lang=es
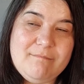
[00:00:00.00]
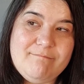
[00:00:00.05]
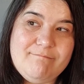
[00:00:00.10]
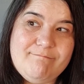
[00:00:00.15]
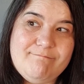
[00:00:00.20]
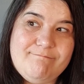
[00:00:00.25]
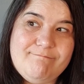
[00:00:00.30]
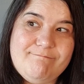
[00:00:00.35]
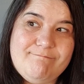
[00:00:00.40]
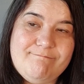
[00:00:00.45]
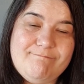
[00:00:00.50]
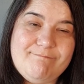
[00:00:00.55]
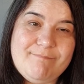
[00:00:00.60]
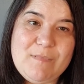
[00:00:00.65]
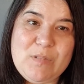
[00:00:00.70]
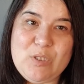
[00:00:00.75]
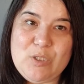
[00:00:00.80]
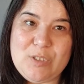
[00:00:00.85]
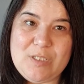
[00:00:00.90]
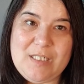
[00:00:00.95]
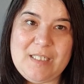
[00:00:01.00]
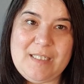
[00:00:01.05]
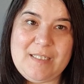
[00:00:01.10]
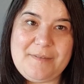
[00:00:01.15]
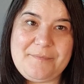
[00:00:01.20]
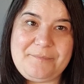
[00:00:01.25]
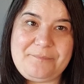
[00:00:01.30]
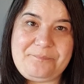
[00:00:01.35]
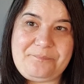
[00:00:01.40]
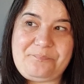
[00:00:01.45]
Mm, no
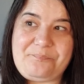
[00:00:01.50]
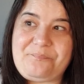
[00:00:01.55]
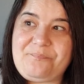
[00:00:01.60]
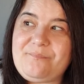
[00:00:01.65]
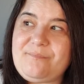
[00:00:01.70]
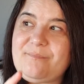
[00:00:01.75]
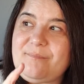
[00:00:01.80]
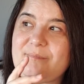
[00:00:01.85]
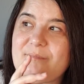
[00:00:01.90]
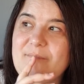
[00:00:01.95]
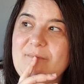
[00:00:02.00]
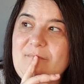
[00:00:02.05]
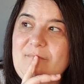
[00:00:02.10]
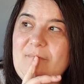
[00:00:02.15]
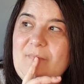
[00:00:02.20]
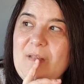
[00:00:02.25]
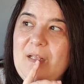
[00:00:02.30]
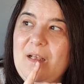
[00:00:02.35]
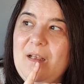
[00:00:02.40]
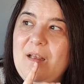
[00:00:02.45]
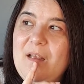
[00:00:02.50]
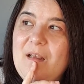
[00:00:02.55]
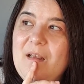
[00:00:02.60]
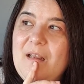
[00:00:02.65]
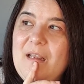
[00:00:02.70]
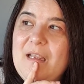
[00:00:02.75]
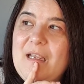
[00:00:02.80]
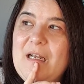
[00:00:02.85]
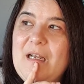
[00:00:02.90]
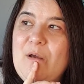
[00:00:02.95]
sé.
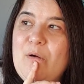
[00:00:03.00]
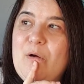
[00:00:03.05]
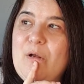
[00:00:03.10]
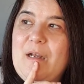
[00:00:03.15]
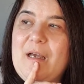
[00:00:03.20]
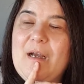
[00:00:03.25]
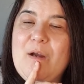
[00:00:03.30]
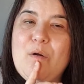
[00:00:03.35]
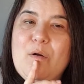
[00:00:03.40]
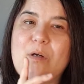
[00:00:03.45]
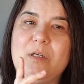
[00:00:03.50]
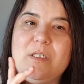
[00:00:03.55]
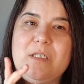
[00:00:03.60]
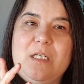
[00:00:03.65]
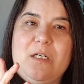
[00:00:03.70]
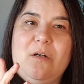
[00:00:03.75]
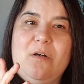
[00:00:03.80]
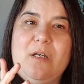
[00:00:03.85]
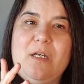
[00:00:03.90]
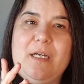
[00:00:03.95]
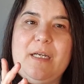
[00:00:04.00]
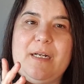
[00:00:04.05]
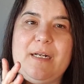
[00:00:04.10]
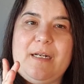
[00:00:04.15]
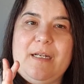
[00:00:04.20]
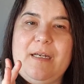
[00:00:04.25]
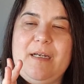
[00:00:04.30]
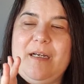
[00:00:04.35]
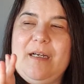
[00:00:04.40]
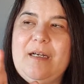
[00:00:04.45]
Y que luego le haga un consejo de
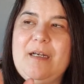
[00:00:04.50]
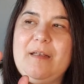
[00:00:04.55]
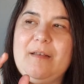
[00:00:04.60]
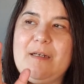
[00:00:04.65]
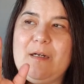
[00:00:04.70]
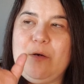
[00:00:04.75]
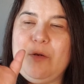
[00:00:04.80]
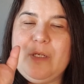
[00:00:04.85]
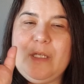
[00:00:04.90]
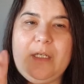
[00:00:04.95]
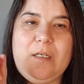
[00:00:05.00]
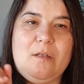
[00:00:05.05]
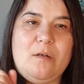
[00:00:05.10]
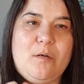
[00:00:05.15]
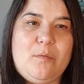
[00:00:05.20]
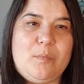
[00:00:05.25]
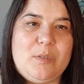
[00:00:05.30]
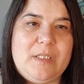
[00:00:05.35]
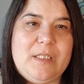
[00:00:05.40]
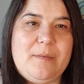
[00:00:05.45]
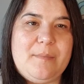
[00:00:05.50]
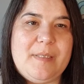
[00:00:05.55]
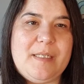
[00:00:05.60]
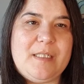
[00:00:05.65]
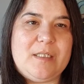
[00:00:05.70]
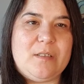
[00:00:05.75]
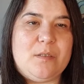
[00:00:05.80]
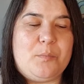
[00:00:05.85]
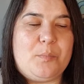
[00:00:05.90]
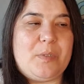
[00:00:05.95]
guerra dragonil, ¿cómo se llama
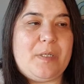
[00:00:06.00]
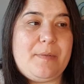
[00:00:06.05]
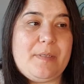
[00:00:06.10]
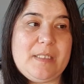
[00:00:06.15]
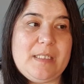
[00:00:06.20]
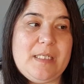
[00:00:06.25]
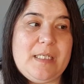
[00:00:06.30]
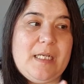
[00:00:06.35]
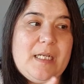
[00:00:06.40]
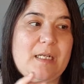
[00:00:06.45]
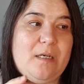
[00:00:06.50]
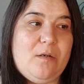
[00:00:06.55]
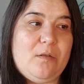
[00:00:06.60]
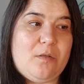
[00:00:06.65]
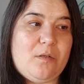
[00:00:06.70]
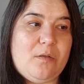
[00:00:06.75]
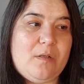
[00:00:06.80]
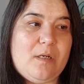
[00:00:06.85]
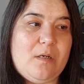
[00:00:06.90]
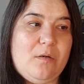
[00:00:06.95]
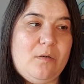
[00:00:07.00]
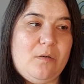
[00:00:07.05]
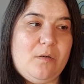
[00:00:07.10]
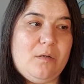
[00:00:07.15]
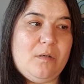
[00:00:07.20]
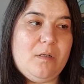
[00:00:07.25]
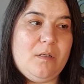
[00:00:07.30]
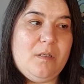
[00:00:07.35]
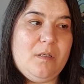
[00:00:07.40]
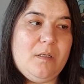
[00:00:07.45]
eso? Por haberse cargado otro
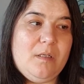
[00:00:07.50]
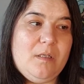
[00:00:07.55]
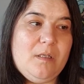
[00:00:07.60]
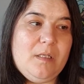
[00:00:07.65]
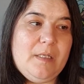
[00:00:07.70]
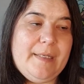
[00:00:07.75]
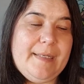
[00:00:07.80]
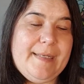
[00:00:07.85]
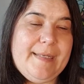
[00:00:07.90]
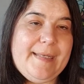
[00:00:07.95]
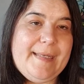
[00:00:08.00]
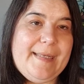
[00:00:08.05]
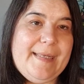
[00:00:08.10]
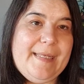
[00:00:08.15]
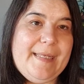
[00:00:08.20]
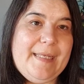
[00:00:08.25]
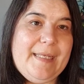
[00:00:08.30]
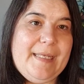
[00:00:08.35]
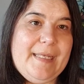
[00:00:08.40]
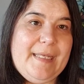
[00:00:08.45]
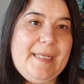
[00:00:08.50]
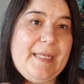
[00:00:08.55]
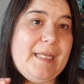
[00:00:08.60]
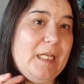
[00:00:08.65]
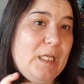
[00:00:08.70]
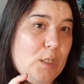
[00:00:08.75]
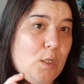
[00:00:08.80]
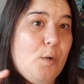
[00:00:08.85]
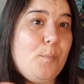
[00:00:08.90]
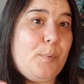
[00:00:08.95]
dragón.
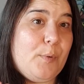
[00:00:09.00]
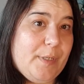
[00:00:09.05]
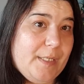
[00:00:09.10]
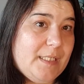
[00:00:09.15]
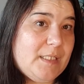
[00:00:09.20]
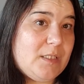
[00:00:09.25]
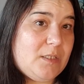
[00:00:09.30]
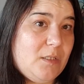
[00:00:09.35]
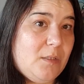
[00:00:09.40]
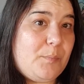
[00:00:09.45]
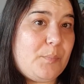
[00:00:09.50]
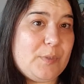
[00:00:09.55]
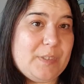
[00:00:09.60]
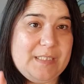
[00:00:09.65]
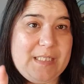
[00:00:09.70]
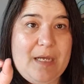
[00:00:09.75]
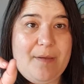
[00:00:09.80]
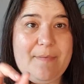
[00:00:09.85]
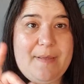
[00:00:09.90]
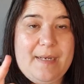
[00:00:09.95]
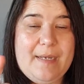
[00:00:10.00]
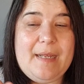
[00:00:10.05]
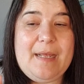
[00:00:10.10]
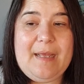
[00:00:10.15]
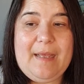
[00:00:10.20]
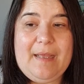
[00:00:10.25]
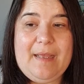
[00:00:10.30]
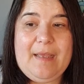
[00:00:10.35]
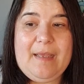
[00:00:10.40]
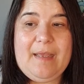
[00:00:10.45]
Y no por esto, por saber
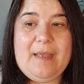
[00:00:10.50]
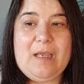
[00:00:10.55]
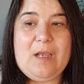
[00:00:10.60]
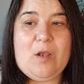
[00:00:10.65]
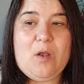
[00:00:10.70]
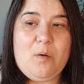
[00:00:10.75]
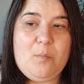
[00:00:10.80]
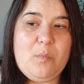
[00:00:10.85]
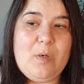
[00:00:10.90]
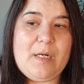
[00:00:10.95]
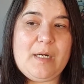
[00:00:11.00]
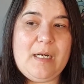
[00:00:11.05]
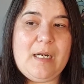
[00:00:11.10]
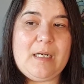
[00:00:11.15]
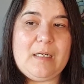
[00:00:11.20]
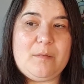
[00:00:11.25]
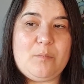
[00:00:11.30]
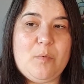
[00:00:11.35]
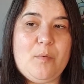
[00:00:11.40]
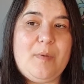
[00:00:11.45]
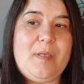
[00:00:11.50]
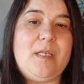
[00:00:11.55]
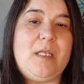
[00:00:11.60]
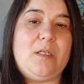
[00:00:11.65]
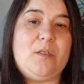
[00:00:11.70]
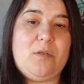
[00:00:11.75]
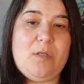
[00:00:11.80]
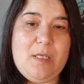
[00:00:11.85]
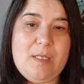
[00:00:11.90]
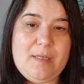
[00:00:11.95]
eh, cómo arreglar las
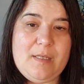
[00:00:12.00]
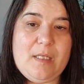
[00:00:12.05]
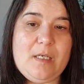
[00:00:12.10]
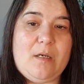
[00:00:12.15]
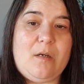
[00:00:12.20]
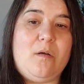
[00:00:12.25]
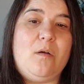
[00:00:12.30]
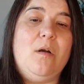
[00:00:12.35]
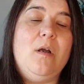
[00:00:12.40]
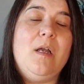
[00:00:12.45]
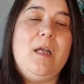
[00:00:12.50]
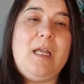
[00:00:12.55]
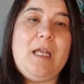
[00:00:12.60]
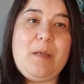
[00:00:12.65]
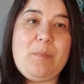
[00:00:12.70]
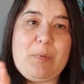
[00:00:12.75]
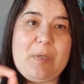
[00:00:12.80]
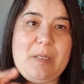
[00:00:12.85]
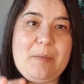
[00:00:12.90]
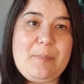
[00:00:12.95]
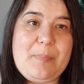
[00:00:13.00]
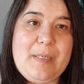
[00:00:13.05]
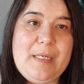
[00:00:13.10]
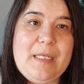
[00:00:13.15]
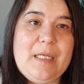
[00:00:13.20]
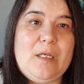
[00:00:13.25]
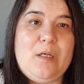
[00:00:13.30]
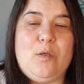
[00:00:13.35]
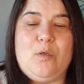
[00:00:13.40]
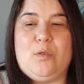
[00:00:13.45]
movidas, no decirlo y poner en
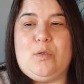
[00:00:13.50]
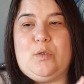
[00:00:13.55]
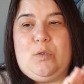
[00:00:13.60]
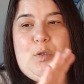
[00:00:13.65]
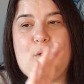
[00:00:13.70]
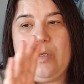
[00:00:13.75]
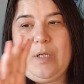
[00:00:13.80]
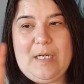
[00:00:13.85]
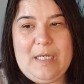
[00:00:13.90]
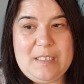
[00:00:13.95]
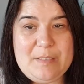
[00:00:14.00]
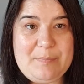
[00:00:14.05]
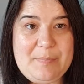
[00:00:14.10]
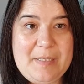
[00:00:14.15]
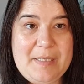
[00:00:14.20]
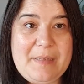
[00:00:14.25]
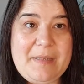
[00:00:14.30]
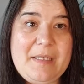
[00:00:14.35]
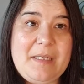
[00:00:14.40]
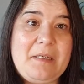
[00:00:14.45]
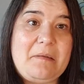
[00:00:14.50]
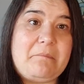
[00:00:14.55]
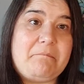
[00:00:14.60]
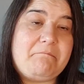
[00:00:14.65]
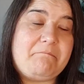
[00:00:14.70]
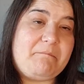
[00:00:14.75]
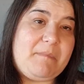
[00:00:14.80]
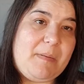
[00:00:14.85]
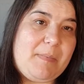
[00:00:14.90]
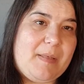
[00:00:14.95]
peligro toda la especie,
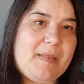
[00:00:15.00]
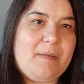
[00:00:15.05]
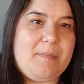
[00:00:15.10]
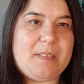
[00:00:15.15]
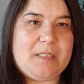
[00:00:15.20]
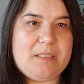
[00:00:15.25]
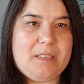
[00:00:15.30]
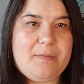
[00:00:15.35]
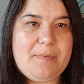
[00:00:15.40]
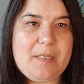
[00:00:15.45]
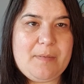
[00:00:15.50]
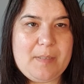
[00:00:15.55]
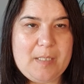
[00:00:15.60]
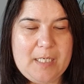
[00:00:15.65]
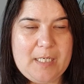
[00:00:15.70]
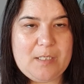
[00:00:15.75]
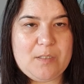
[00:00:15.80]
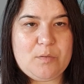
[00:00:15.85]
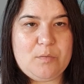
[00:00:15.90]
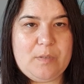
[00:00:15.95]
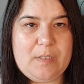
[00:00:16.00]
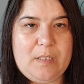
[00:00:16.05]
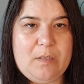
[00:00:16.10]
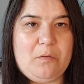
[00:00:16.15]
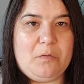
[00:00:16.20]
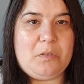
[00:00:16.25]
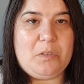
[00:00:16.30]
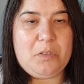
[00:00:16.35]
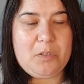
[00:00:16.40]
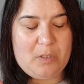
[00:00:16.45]
me parece más grave que me cargas un
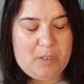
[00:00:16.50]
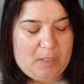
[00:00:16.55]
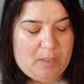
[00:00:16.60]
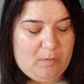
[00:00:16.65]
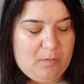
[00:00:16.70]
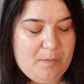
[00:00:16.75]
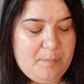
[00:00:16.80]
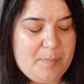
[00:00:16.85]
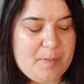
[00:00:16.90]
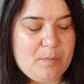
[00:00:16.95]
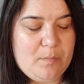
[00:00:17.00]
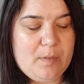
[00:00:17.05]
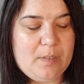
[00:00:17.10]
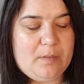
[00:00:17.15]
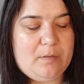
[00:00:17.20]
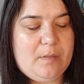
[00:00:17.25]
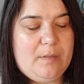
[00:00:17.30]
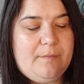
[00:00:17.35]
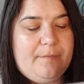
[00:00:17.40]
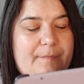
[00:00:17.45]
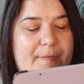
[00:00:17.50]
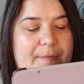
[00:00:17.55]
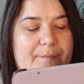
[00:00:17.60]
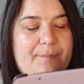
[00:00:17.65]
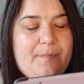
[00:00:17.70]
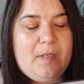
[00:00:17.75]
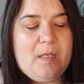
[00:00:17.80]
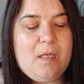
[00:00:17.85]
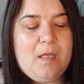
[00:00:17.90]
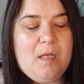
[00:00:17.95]
dragón. Yo creo, ¿eh? Pero bueno, en fin.